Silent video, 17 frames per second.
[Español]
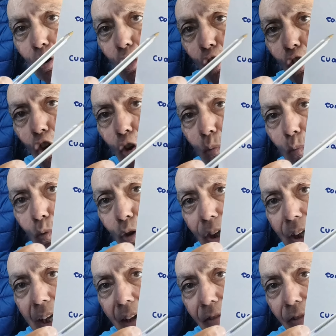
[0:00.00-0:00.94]

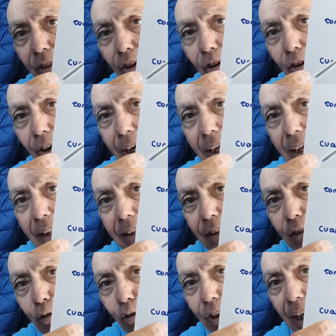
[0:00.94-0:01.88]
comunicación
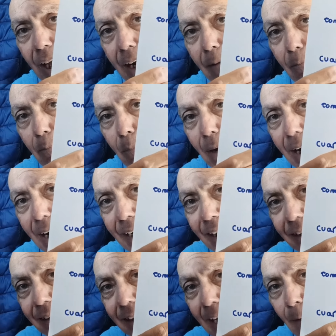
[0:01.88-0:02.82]
editorial
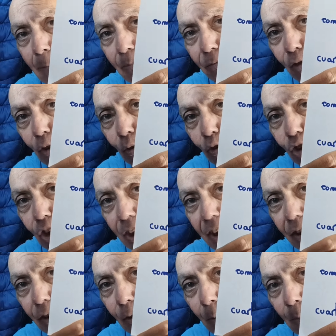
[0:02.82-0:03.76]
planeta todo
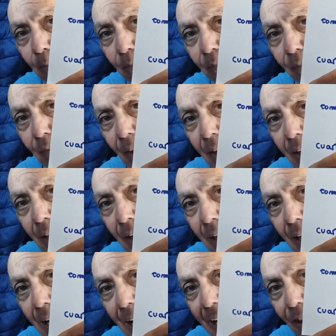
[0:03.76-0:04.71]
seguido
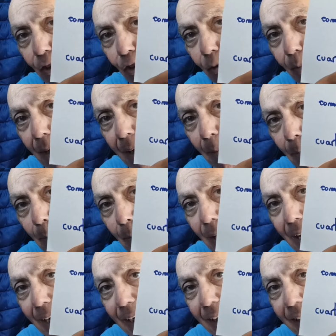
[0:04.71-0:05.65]
arroba
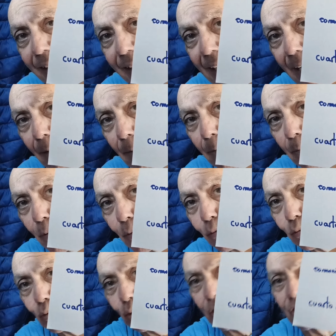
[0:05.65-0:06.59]

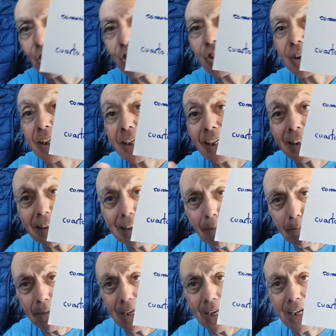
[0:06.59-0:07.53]
planeta.es y
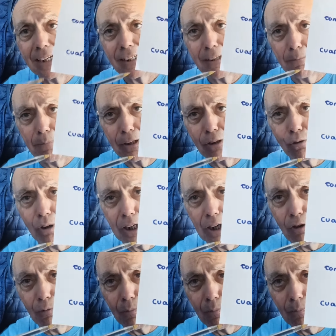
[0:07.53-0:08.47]
también les invito a
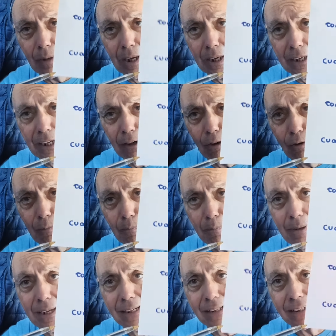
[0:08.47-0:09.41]
que, lo,
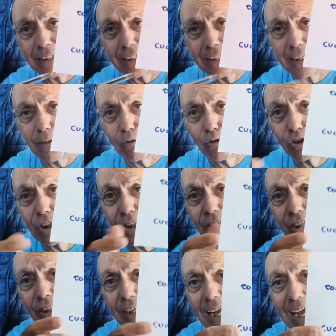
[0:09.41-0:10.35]
envíen si quieren
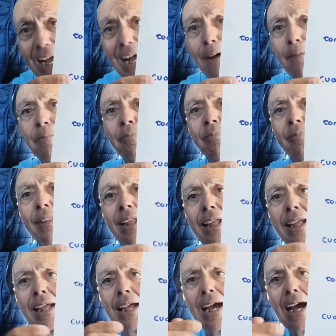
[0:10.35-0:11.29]
ustedes a
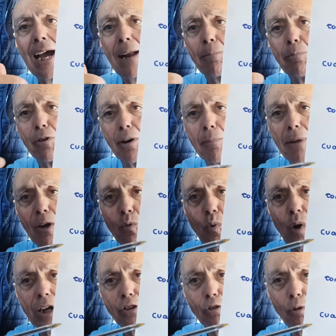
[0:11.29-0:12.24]
al programa
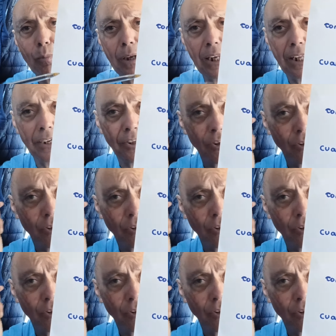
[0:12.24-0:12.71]
cuarto milenio